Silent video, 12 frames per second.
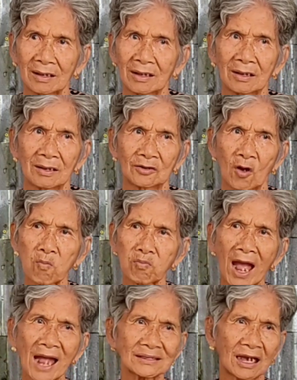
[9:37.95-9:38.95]
Dạ, ngục
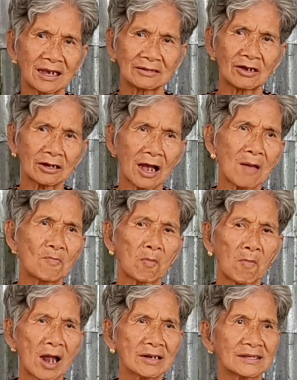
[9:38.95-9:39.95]
a thì giữa kết
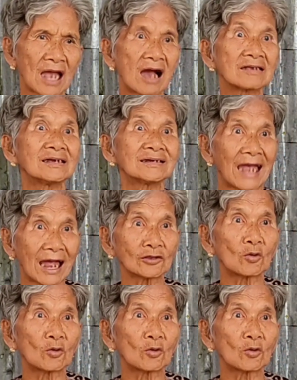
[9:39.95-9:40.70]
một bên chờ những kẻ